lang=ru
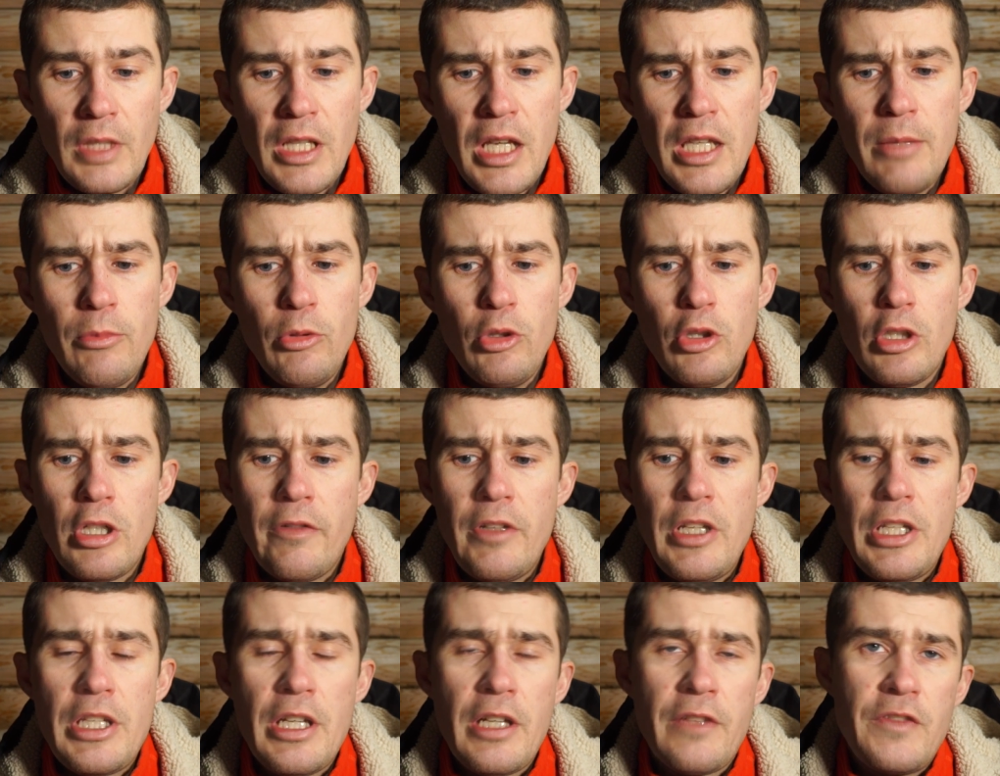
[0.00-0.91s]
я не буду
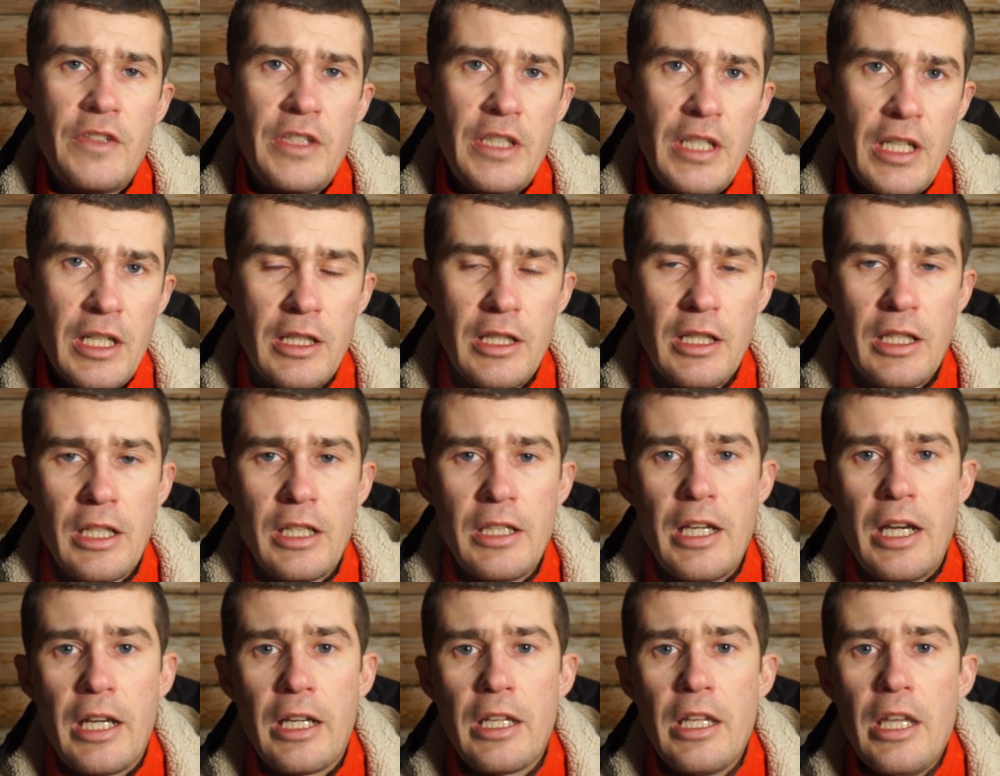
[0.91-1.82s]
говорить о всех
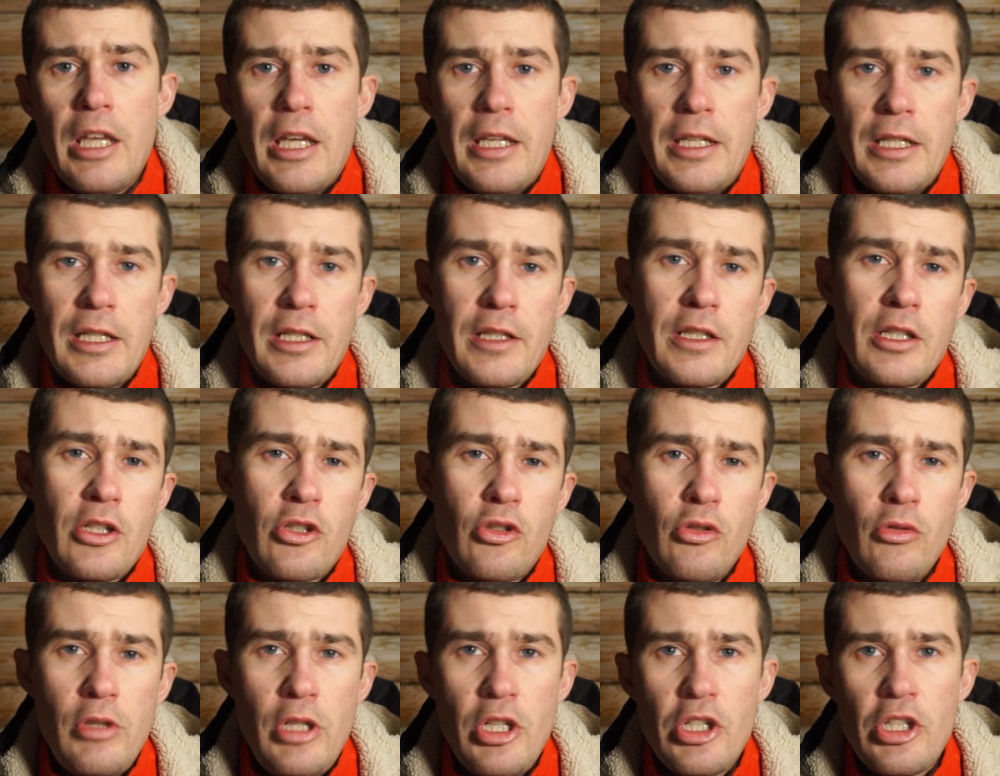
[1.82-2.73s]
городах, я
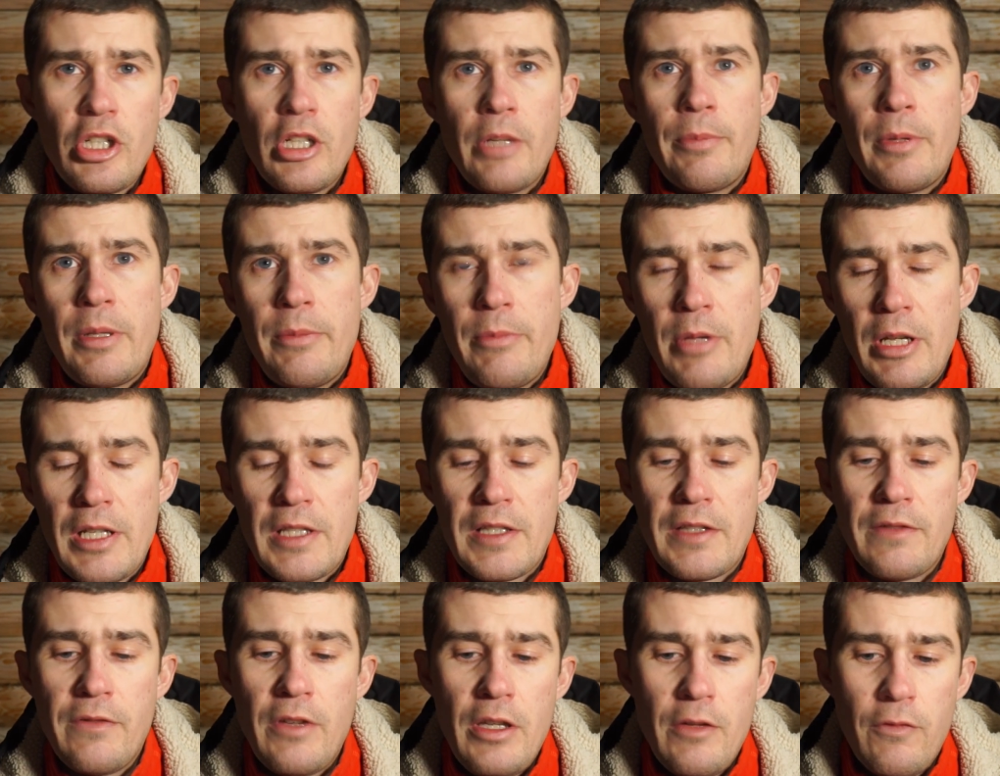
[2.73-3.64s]
расскажу лишь о примере
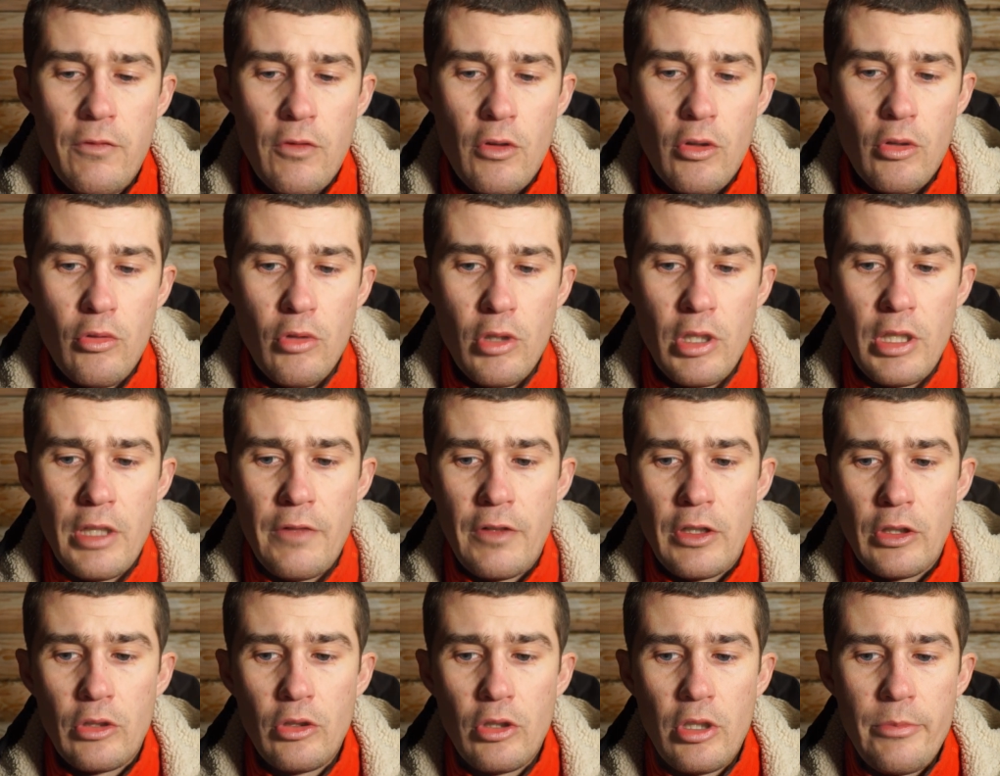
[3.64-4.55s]
своего города,
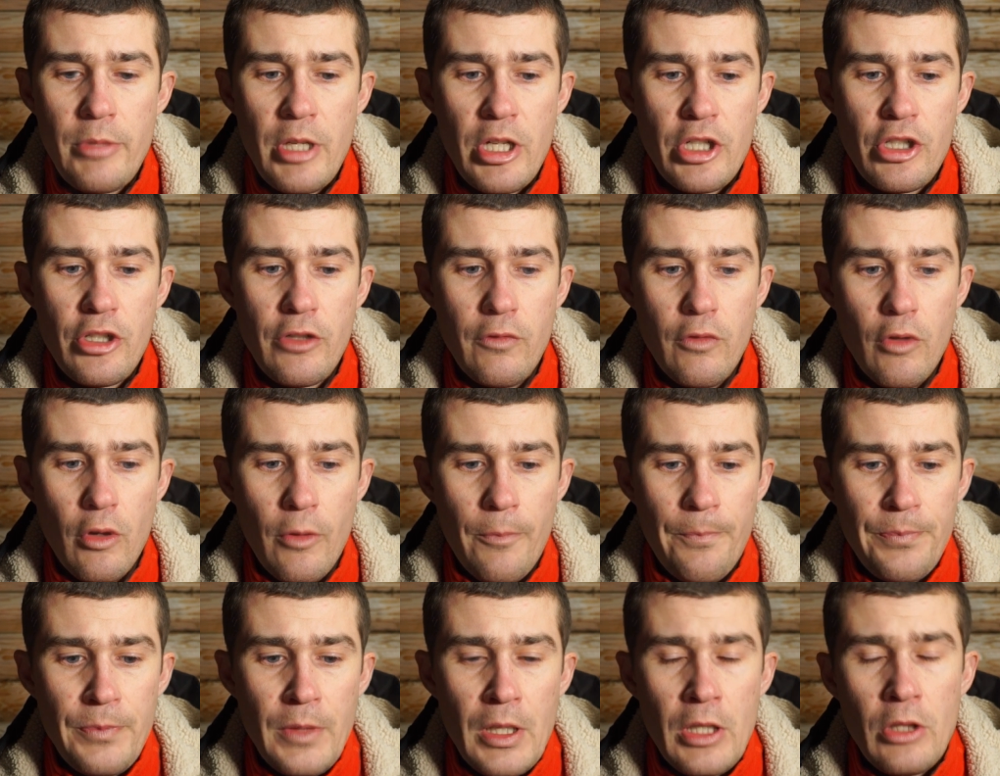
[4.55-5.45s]
в котором я живу.